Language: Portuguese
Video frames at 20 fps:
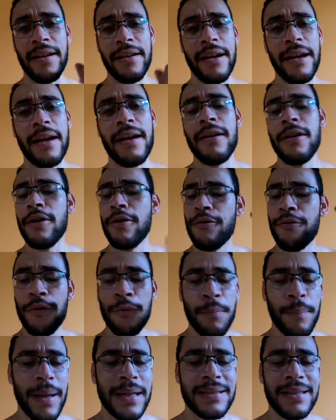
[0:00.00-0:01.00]
né?
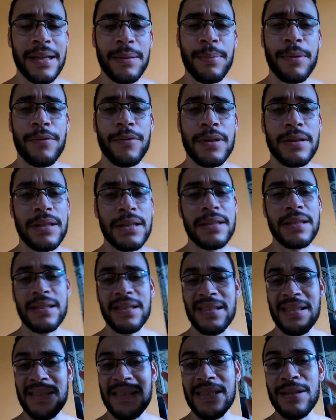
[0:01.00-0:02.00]
Vamos passar aqui para vocês
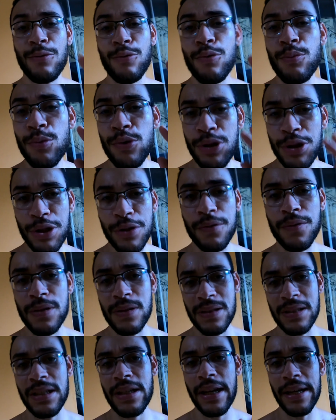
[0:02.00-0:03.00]
esses cinco
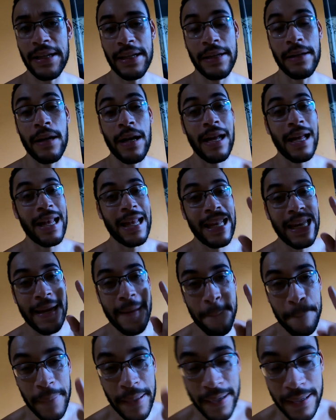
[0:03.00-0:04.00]
motivos aí
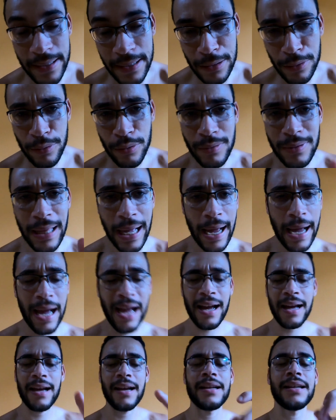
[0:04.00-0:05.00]
Lembrando,
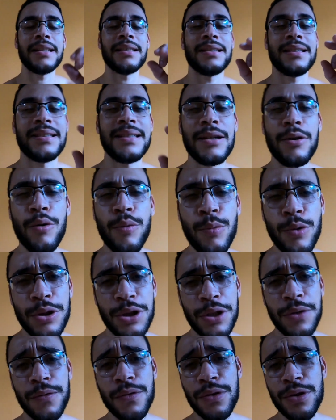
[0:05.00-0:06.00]
tá? Cinco
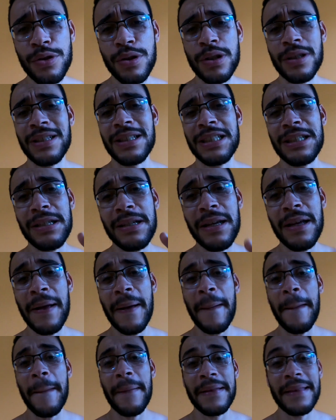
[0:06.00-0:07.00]
motivos de
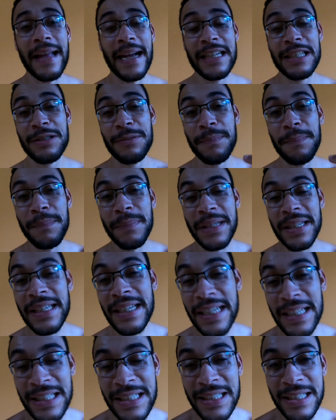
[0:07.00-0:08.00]
das
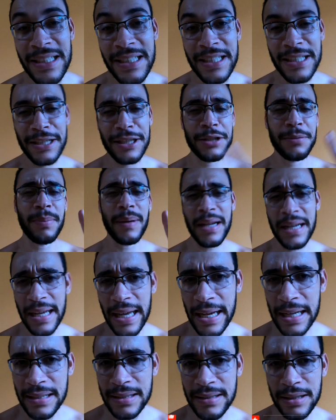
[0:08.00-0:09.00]
minhas
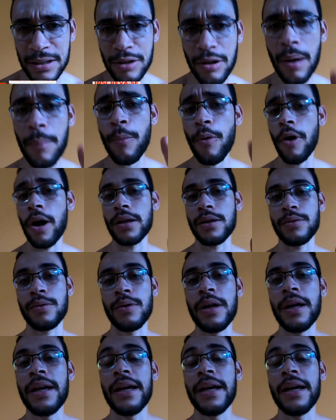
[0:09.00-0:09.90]
experiências com a moto.